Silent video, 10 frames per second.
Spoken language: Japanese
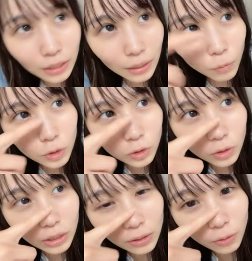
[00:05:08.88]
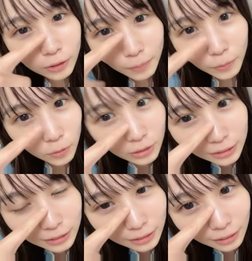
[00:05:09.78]
ねもうちょっと何個かため取り
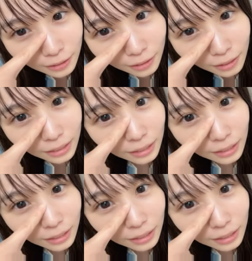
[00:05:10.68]
してて